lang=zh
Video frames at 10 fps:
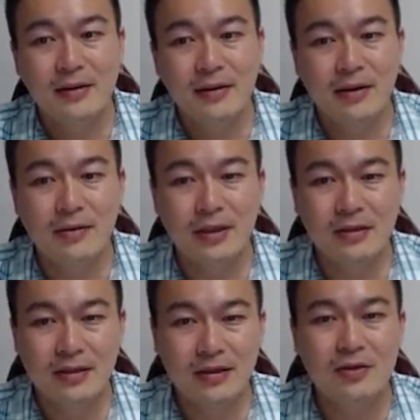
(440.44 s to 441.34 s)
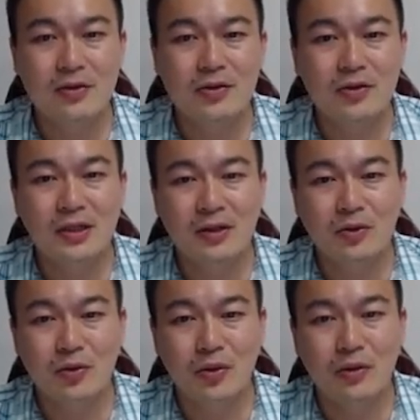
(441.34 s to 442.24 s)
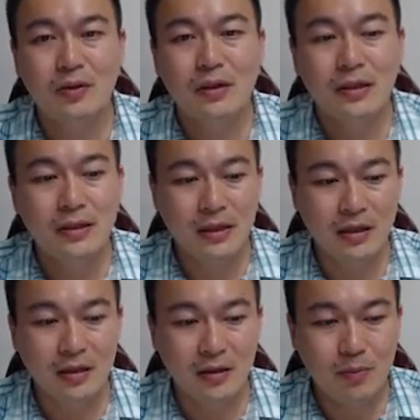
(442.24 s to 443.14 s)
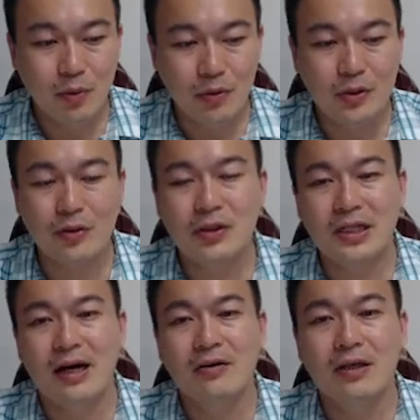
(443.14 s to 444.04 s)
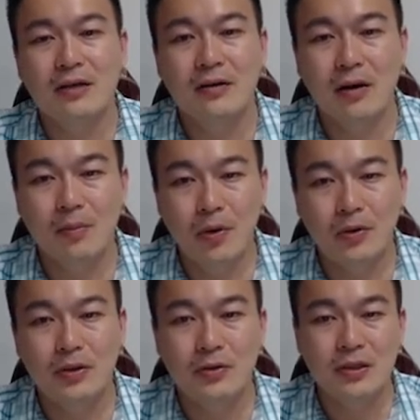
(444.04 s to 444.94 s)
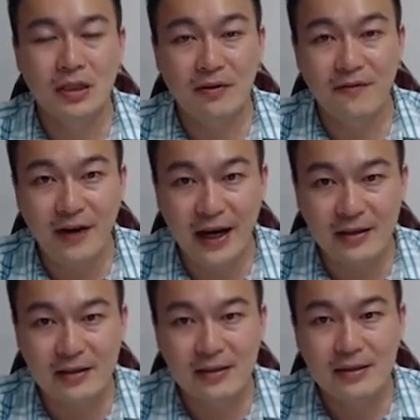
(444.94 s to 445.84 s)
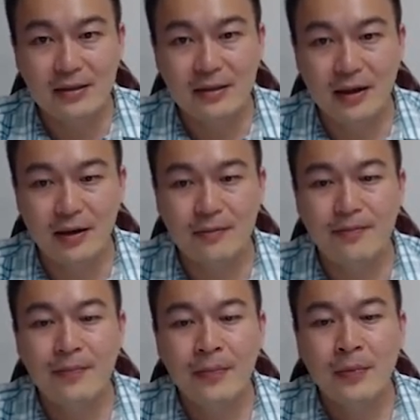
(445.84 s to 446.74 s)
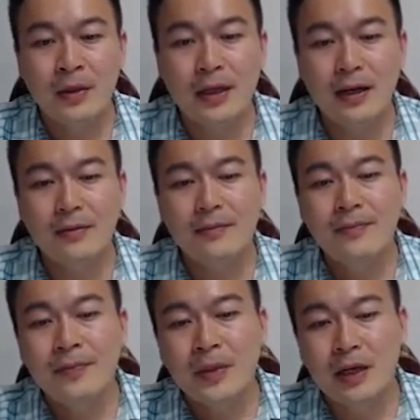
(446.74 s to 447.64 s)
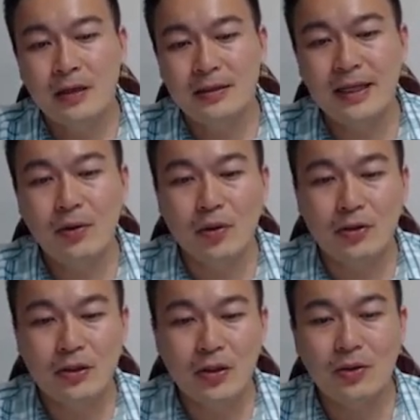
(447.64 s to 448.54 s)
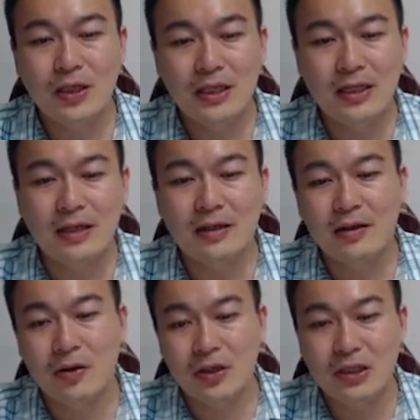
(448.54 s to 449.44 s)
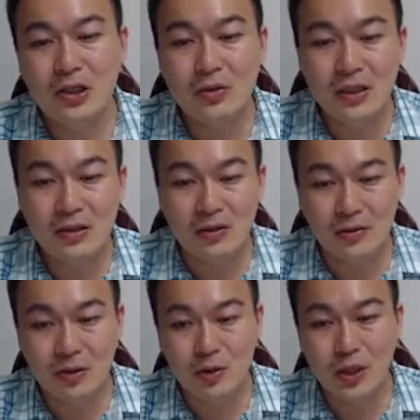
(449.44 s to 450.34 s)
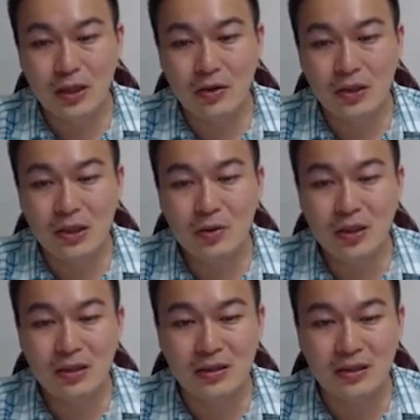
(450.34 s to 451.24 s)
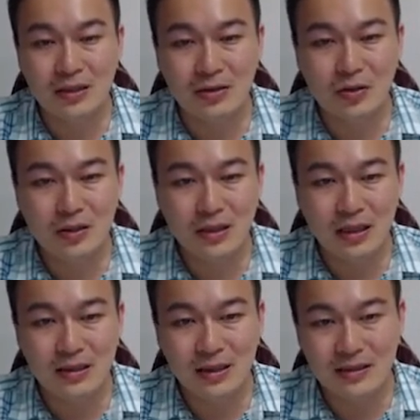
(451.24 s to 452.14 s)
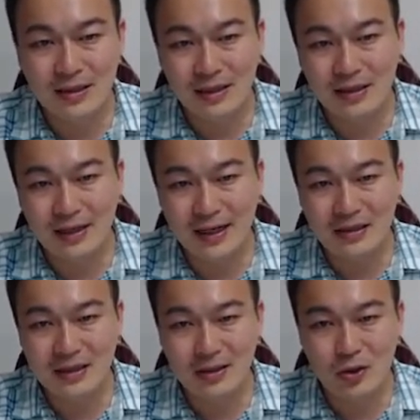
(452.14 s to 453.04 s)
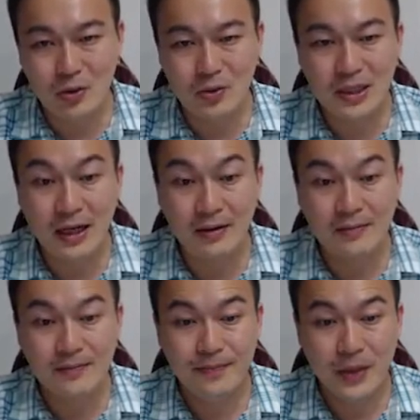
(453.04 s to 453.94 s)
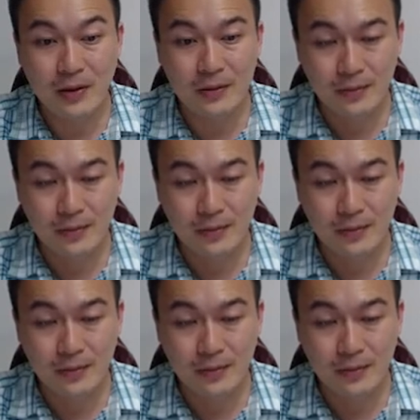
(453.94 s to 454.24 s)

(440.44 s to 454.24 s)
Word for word: 好，那这一种就叫做那个波松效应啊，Poisson's effect。好，那呃，在我受力的 longitudinal strain，longitudinal 指的就是沿着这一个杆子的轴向。哦，